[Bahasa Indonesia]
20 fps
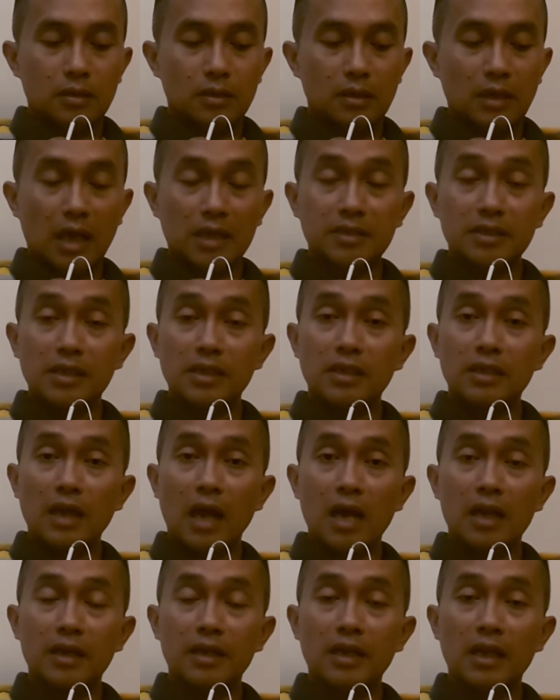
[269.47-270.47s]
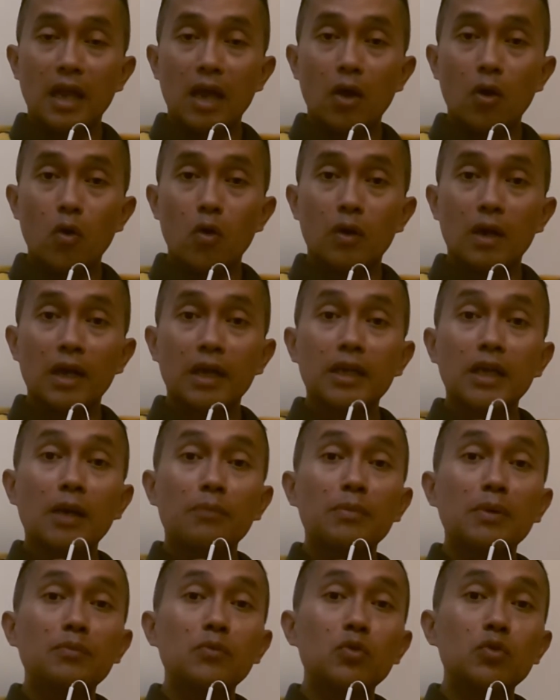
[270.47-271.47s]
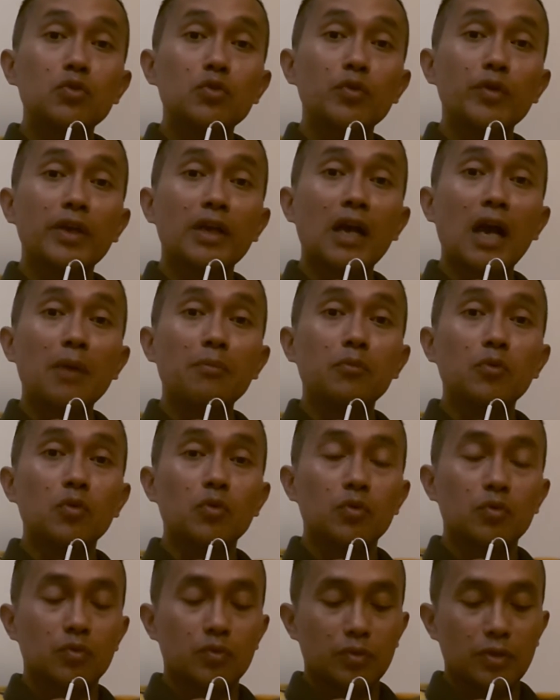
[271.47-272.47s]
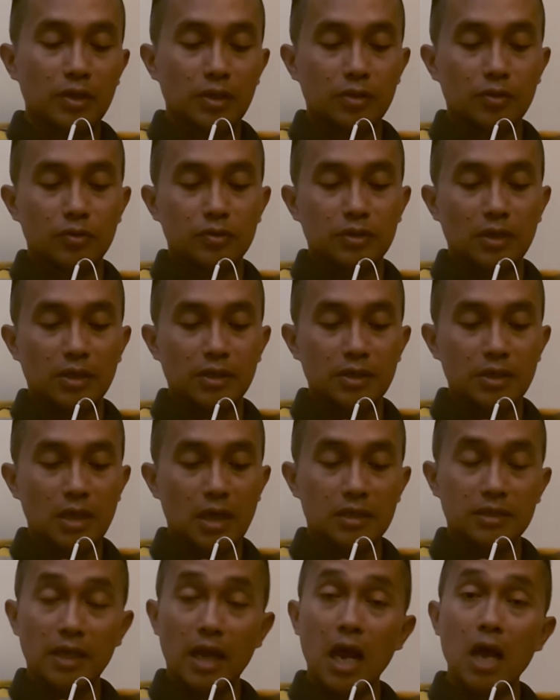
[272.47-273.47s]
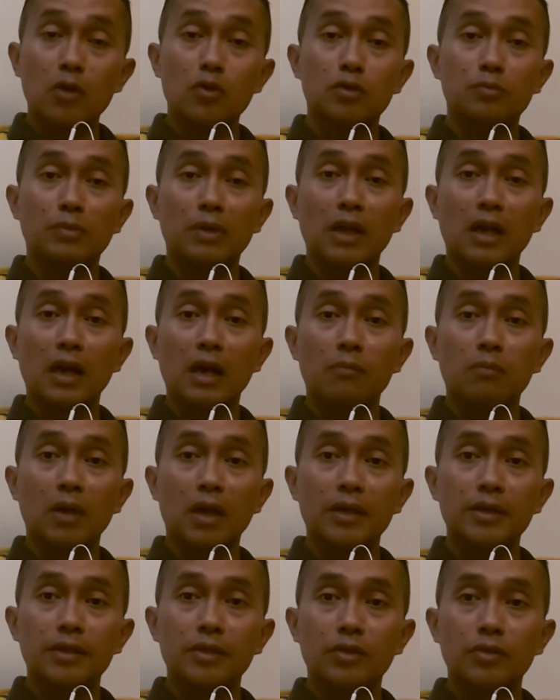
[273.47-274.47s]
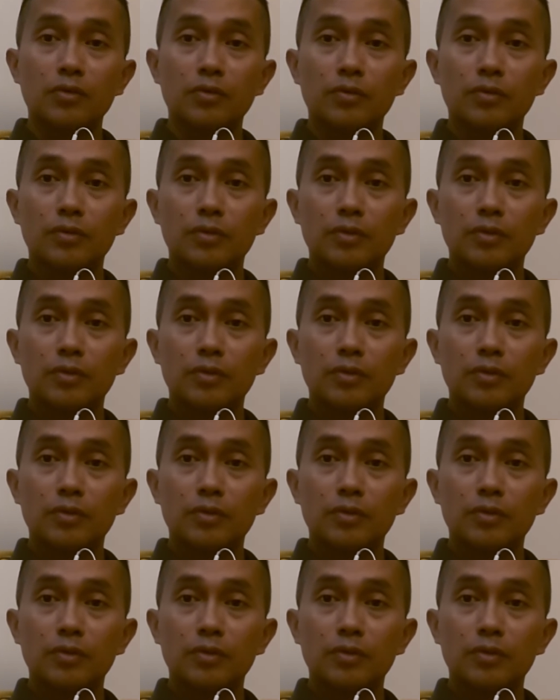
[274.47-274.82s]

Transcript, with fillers: kasih kasihanilah orang yang memusuhi kamu gitu jadi ya saya harus menerapkan itu